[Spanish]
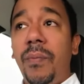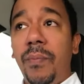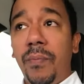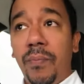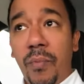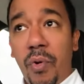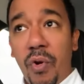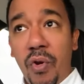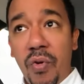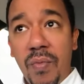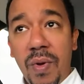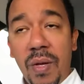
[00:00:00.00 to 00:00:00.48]
el
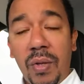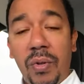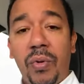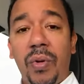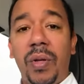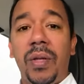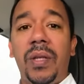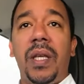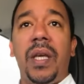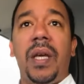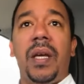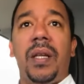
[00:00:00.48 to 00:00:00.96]

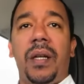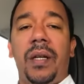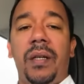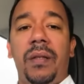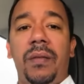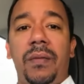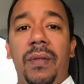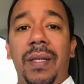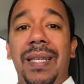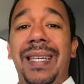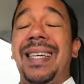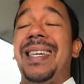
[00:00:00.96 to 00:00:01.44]
movimiento de tierra
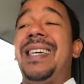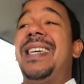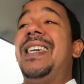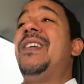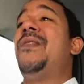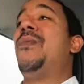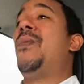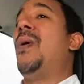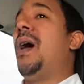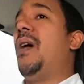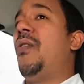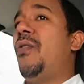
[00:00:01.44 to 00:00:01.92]

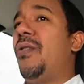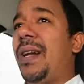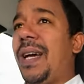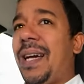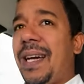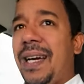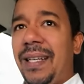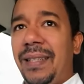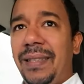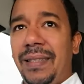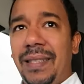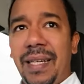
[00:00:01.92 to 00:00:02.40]
y bajo
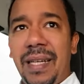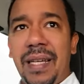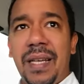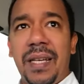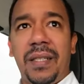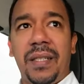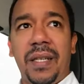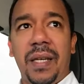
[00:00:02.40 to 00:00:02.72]
la cantidad de